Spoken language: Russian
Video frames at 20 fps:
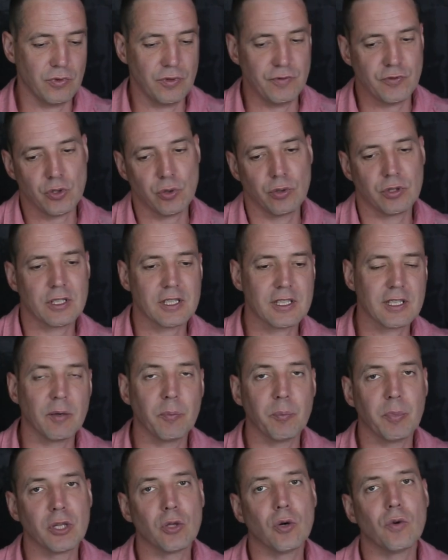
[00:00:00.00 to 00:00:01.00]
и все это
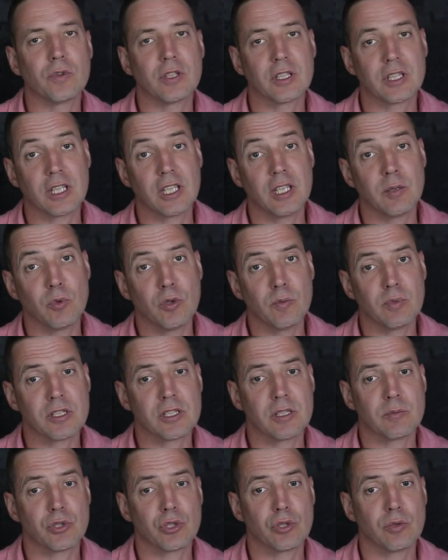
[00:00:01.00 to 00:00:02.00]
скомпоновано таким
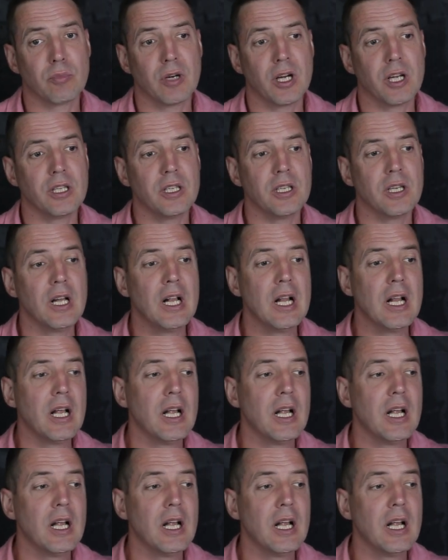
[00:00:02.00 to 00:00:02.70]
образом, чтобы они,